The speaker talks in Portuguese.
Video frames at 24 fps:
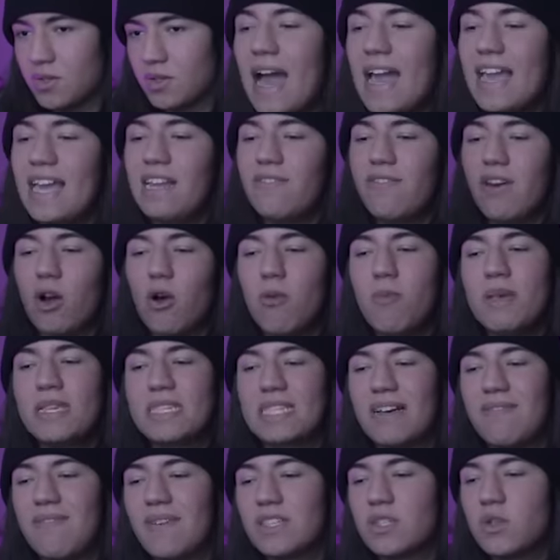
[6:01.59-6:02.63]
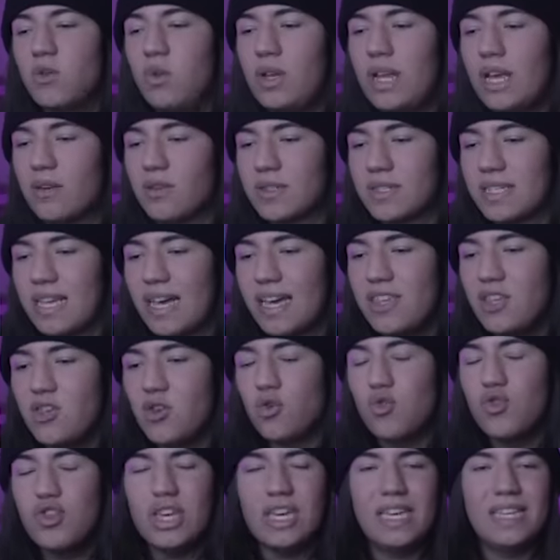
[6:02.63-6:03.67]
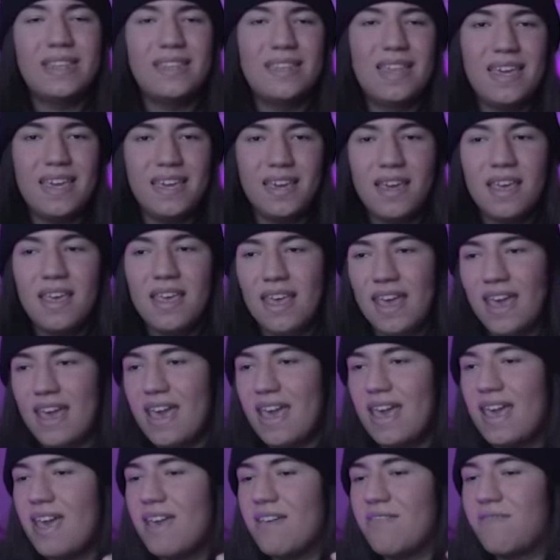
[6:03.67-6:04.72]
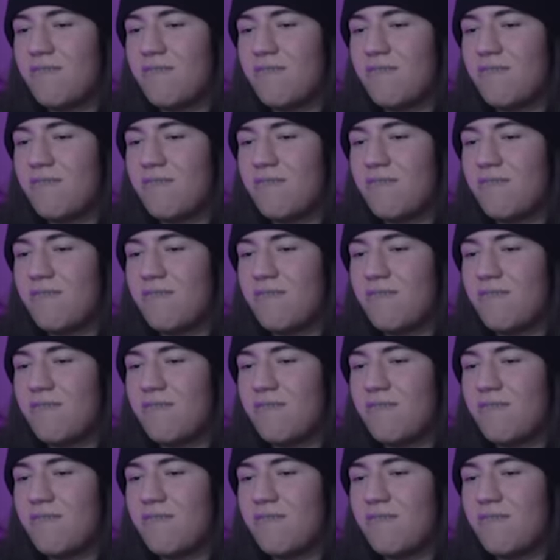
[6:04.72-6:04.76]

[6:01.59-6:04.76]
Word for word: Aí ele vai começar a vasculhar no site onde que tem é,